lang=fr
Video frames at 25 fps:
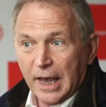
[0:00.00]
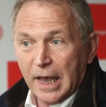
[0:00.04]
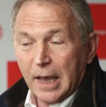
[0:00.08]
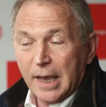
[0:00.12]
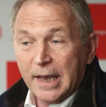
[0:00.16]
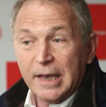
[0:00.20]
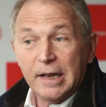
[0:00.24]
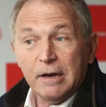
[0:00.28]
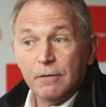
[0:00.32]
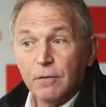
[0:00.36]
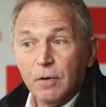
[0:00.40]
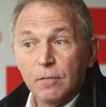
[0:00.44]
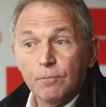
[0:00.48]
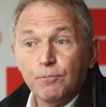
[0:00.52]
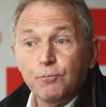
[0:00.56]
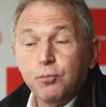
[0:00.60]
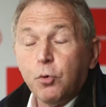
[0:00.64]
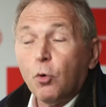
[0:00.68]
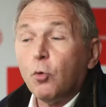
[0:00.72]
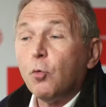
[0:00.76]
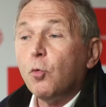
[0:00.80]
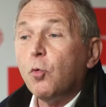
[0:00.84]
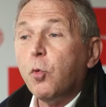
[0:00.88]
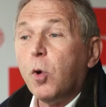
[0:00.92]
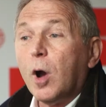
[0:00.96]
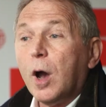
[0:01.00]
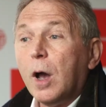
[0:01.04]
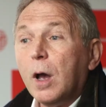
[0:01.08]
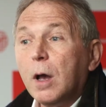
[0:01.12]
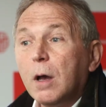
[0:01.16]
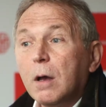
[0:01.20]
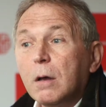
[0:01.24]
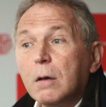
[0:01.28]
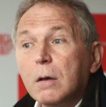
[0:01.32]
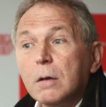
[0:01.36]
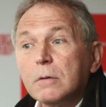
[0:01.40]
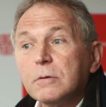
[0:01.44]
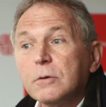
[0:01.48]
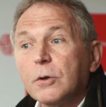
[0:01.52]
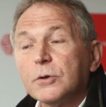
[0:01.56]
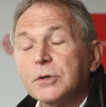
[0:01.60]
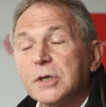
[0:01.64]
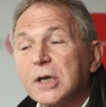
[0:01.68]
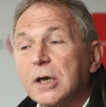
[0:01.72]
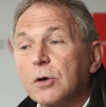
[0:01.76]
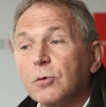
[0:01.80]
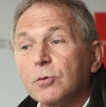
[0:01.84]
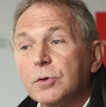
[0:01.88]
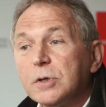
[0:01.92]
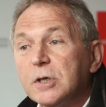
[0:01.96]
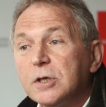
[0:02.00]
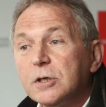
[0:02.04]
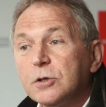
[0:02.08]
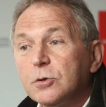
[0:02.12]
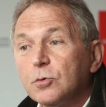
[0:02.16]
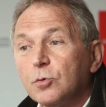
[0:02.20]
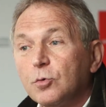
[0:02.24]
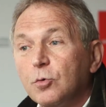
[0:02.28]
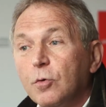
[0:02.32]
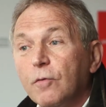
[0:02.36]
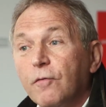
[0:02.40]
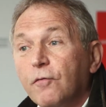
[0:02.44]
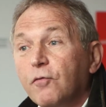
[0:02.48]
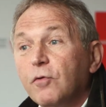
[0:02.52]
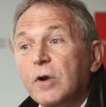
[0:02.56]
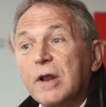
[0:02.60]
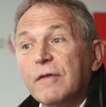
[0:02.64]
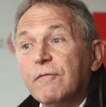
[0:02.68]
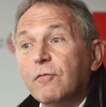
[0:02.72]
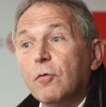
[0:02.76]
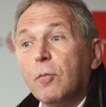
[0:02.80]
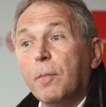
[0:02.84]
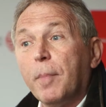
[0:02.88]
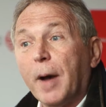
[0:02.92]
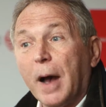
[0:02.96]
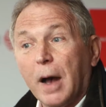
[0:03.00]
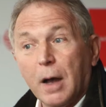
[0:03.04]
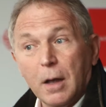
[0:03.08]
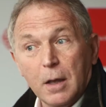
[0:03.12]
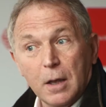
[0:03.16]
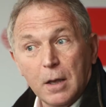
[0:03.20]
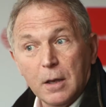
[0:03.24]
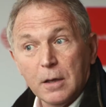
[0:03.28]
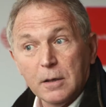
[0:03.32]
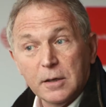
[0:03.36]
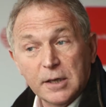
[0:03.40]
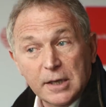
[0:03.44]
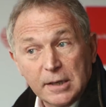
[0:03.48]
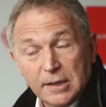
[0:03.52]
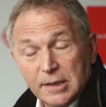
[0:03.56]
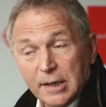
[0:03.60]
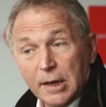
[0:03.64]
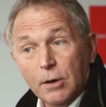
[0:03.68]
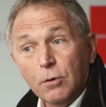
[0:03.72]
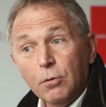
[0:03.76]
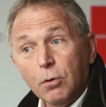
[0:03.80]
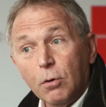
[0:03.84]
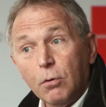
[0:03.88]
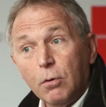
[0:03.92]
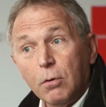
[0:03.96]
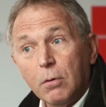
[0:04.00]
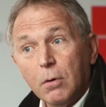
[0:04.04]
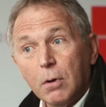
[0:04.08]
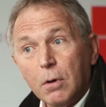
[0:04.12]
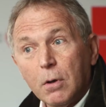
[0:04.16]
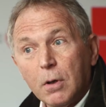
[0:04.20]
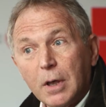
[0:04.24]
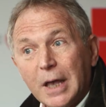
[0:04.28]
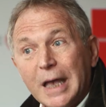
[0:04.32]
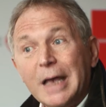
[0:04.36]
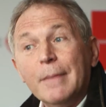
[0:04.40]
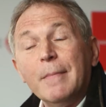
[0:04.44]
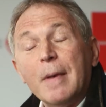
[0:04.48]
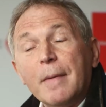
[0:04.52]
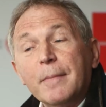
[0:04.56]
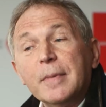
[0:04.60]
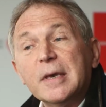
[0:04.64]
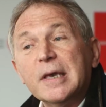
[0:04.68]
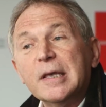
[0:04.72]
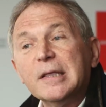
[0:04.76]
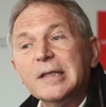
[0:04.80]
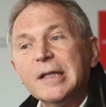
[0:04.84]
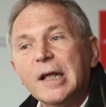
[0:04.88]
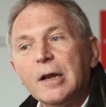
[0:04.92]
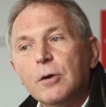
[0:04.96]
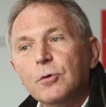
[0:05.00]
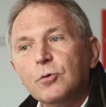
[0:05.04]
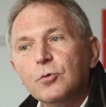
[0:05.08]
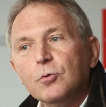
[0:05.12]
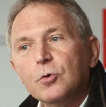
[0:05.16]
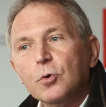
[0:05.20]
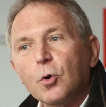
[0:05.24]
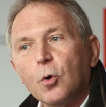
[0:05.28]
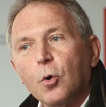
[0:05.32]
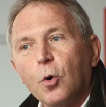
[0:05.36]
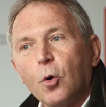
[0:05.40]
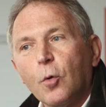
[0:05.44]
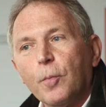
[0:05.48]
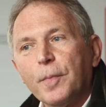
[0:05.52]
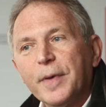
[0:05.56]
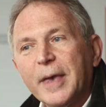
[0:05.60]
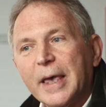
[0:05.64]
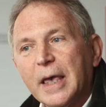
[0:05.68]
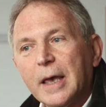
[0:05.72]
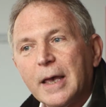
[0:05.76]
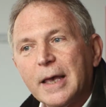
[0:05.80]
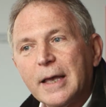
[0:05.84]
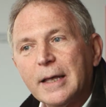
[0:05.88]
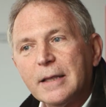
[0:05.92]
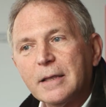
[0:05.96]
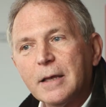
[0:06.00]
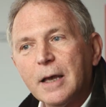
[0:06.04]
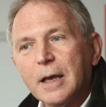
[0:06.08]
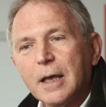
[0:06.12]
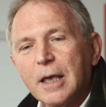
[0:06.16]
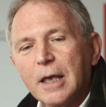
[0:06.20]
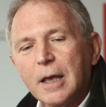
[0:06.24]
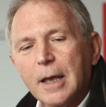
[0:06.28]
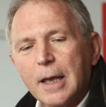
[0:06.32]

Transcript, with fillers: Et pourquoi, dans ces conditions, ne voulez-vous pas quitter l'euro et même quitter l'Union européenne